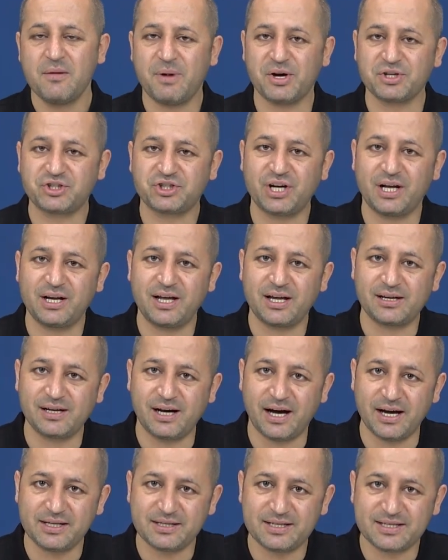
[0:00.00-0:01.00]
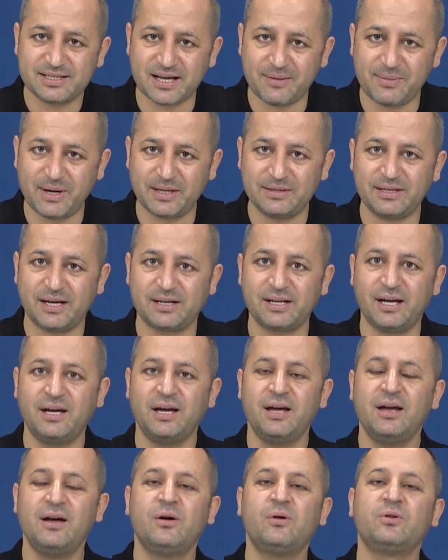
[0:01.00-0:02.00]
Başkalarına ait
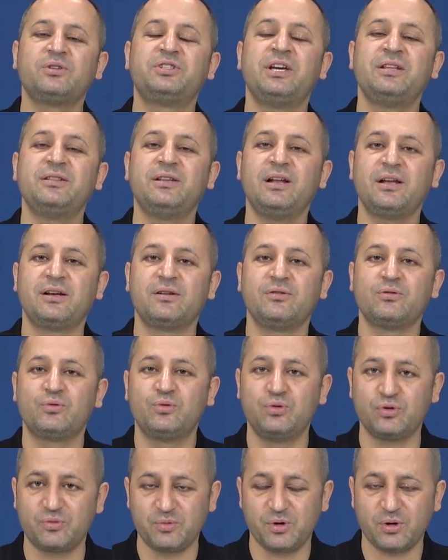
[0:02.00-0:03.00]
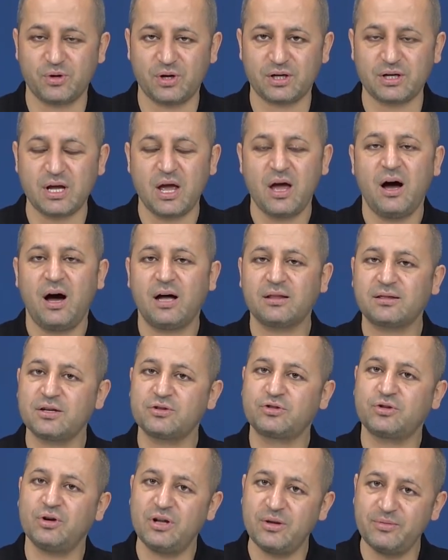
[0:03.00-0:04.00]
zamanlara kendilerini kurmuyorlar.
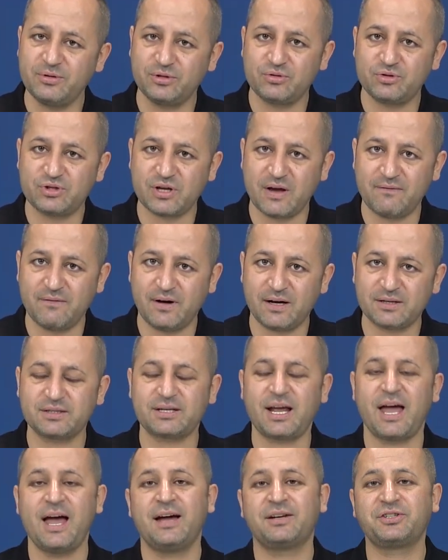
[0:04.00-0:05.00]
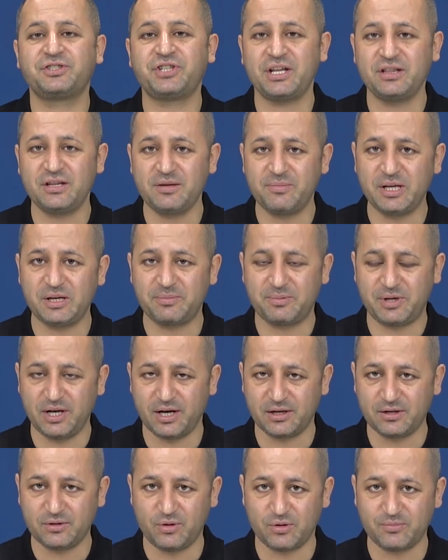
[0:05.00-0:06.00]
Hatta şöyle bir düzen vardır. Eğer kendi bir
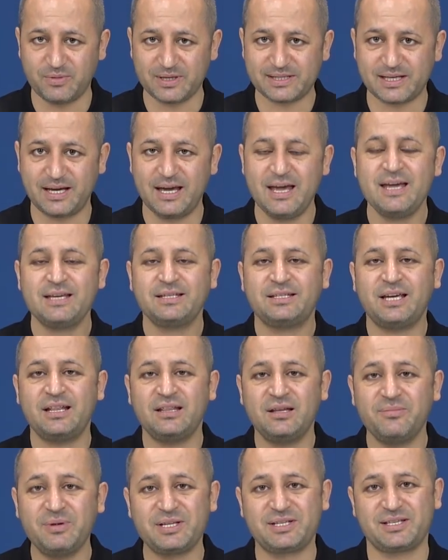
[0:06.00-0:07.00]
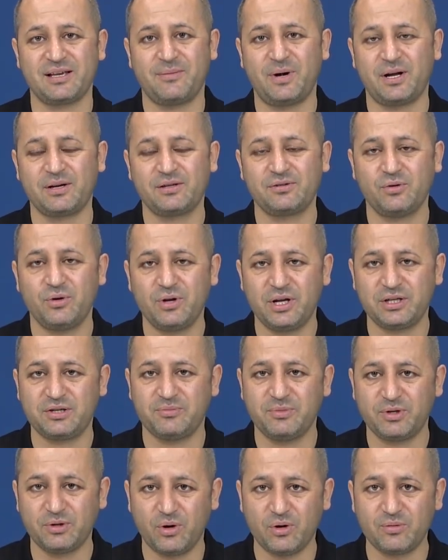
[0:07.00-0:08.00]
planın olmasa, kendi bir zamanın
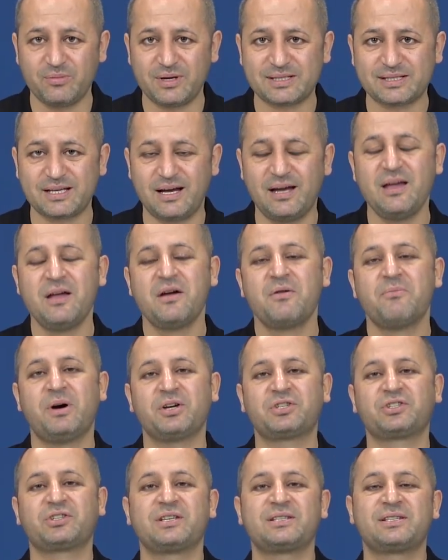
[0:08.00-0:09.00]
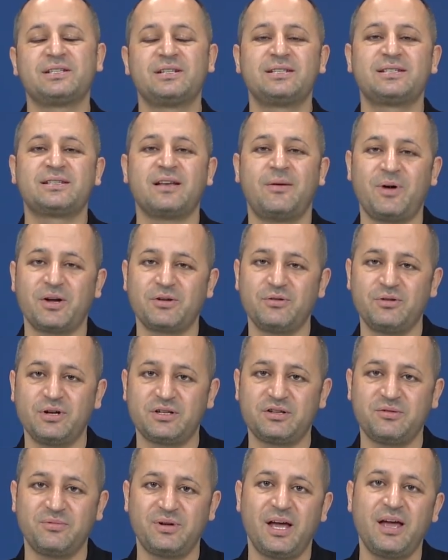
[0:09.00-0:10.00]
yönetimin olmasa başkasının zaman
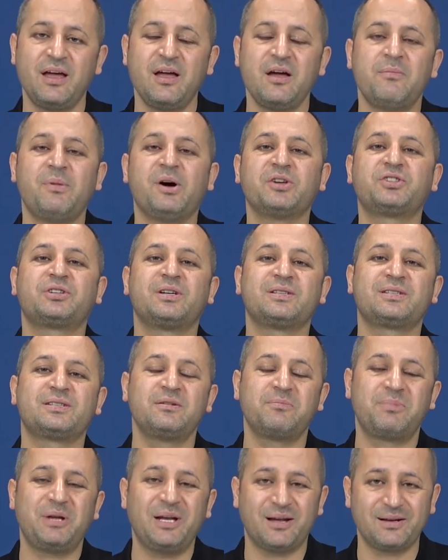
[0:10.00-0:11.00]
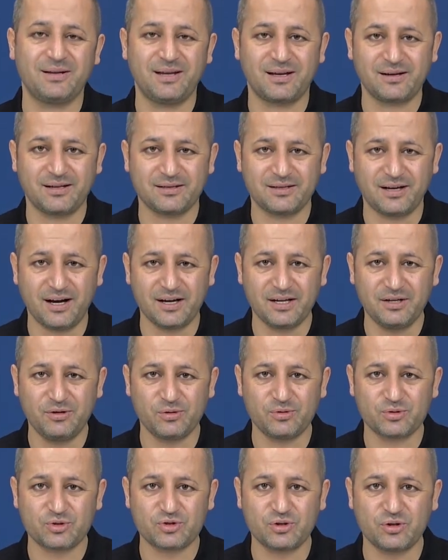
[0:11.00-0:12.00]
yönetimine, başkasının planlarına dahil
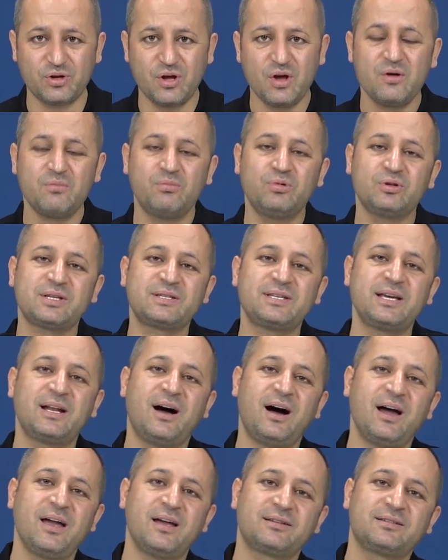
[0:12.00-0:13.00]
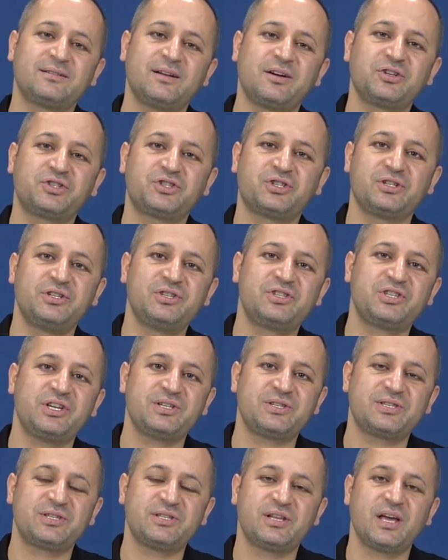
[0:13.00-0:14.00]
olursun. Bu da seni hayatın akışının
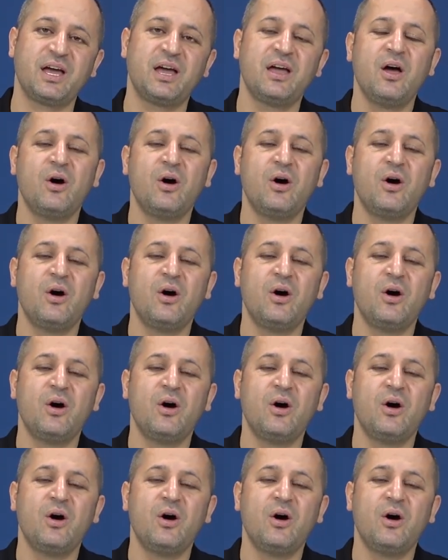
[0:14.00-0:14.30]
içerisinde